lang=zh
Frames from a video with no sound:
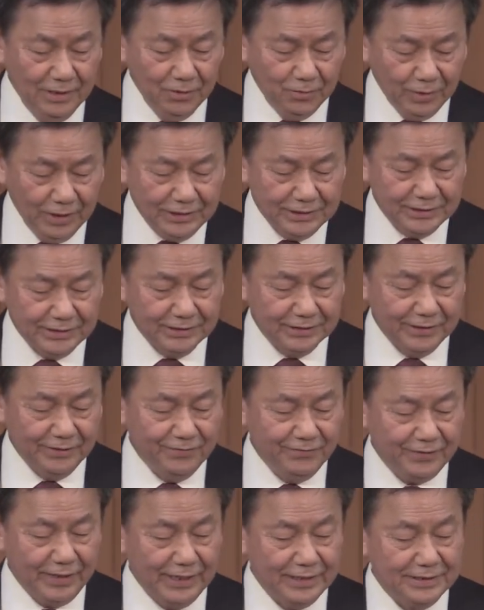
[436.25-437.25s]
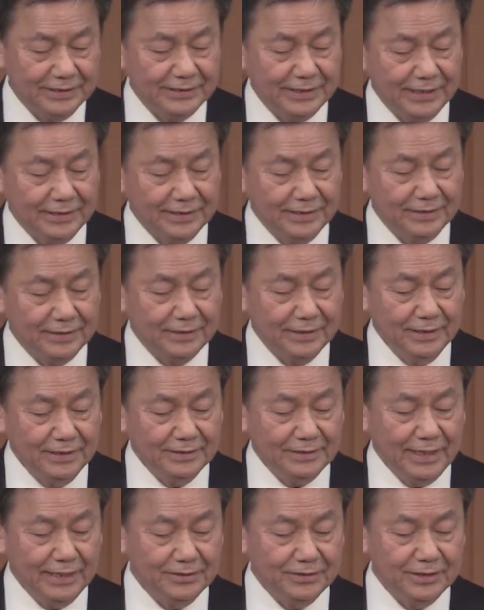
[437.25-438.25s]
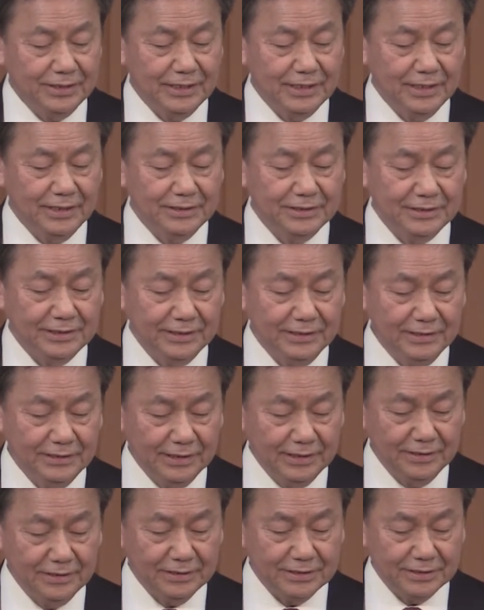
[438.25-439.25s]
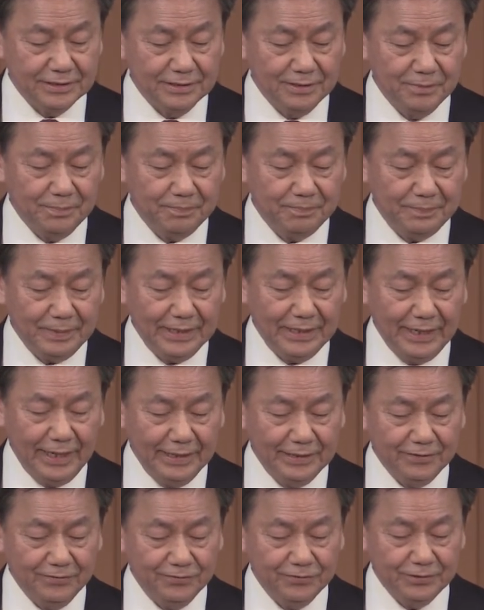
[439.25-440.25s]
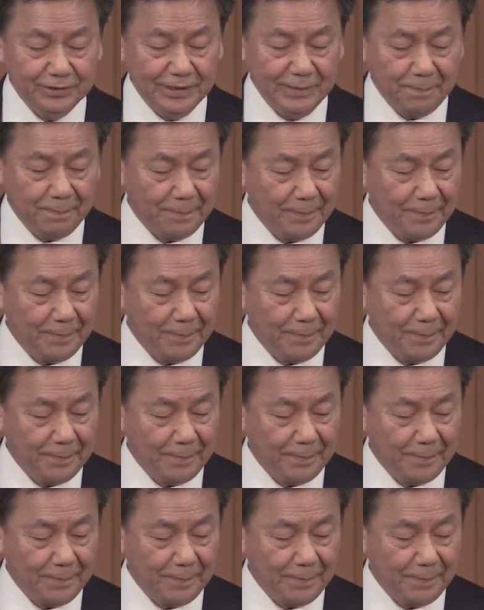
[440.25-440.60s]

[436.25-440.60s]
文士跟法利赛人带着一个行淫时被拿的妇人，